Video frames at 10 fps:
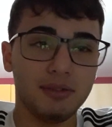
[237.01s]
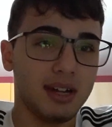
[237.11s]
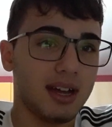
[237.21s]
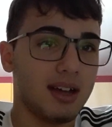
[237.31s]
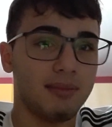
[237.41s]
è
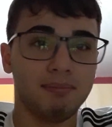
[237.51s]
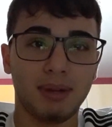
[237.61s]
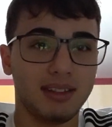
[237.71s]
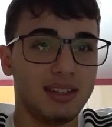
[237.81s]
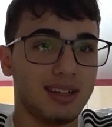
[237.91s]
una
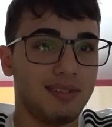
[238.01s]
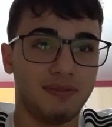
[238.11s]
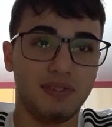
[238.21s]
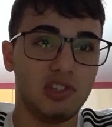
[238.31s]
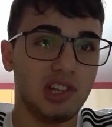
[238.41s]
partita
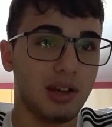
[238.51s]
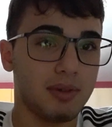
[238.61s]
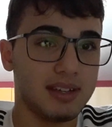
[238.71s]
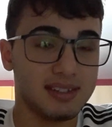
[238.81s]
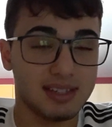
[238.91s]
difficile
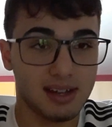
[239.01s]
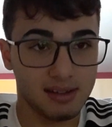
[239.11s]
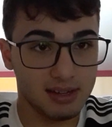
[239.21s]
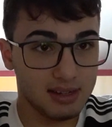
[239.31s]
questa.